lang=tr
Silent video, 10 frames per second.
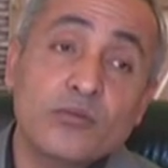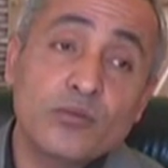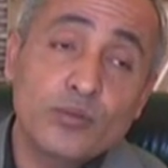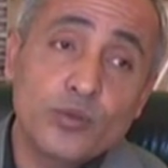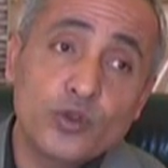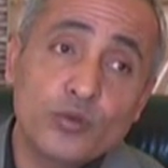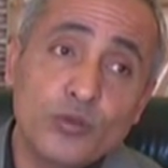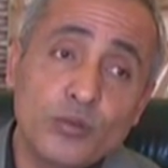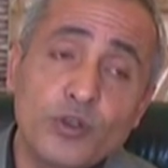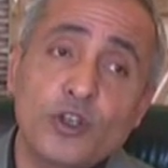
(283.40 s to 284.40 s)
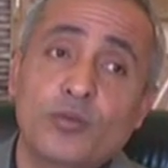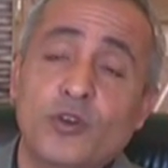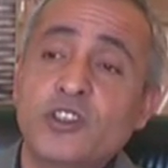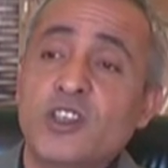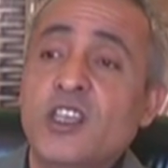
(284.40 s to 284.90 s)
bugün bir
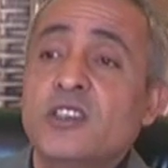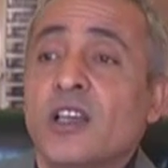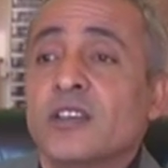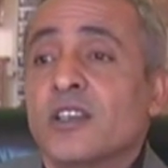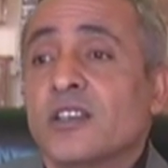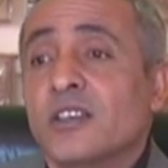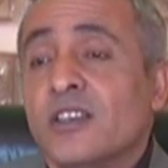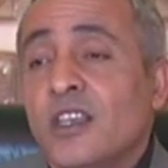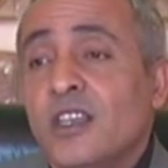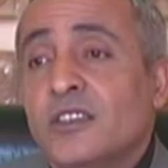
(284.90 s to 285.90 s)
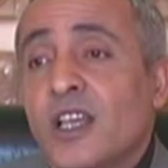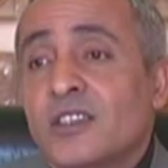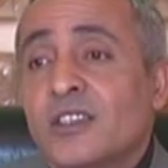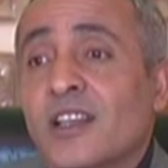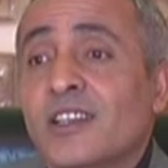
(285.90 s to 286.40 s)
propolis AIDS, hastası, AIDS
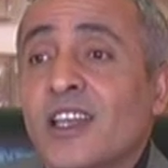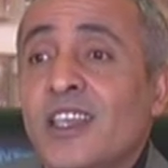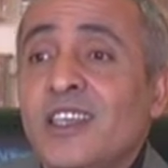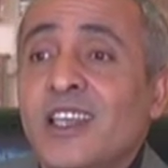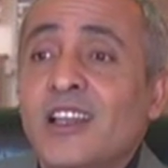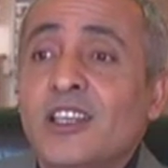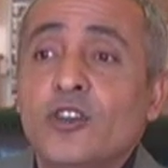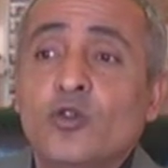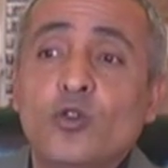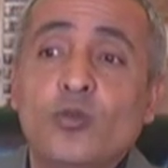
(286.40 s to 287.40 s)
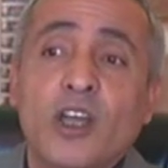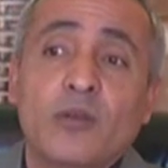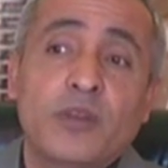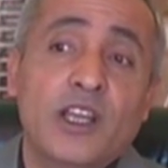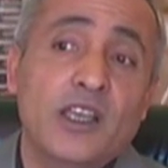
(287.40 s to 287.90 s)
hastalığına iyi geldiğini
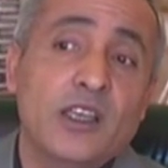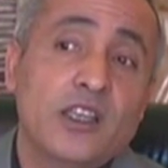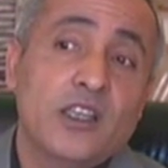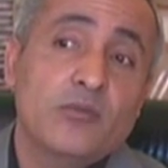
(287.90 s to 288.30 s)
duymak bile